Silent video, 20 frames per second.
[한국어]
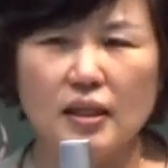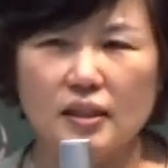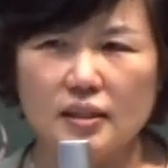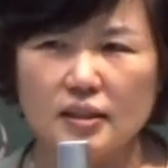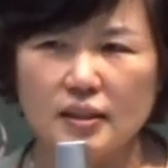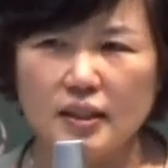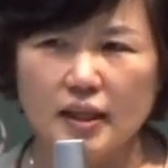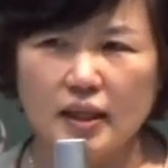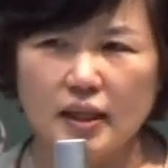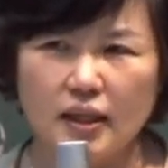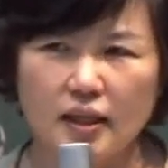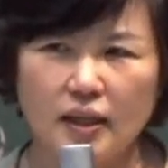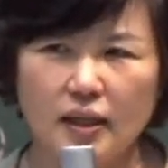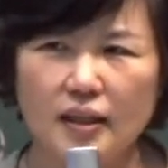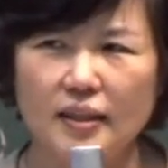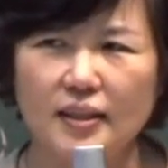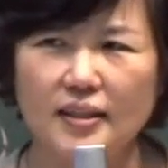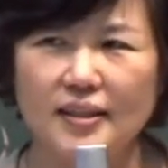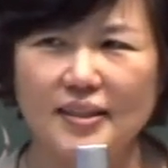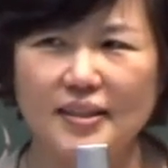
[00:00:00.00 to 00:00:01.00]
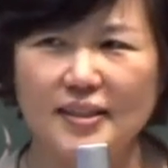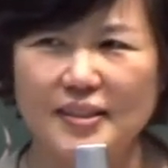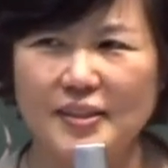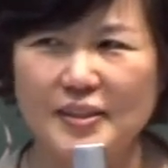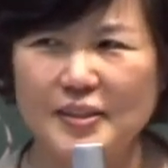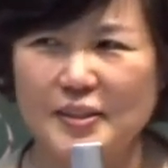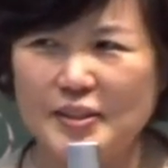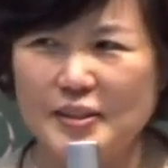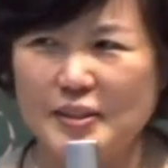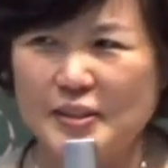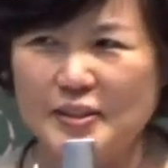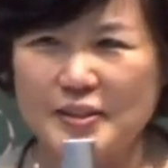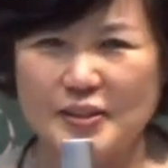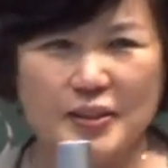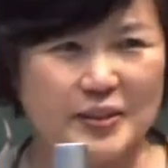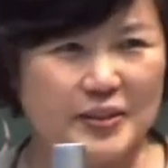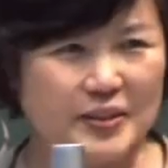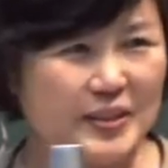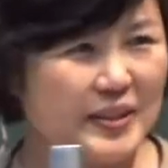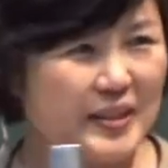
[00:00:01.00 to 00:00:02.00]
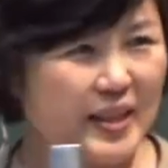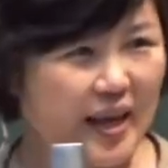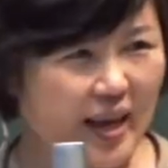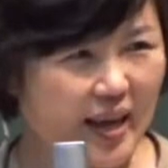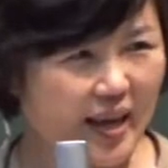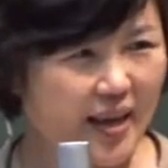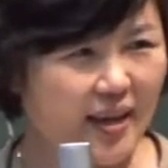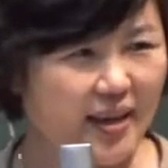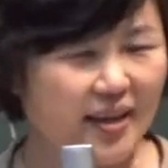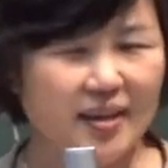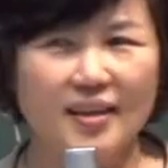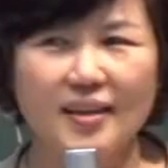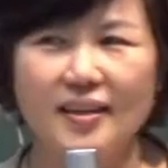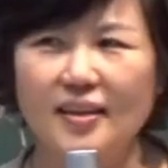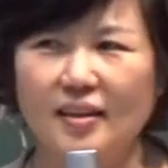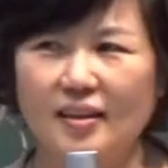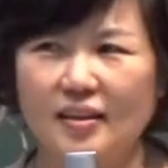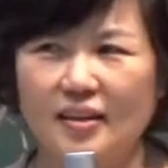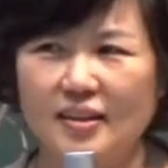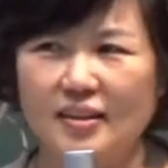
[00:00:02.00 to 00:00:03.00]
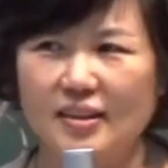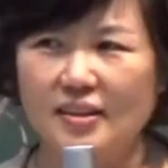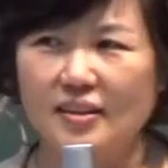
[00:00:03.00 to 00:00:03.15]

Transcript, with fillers: 여기에 이 성전에 어,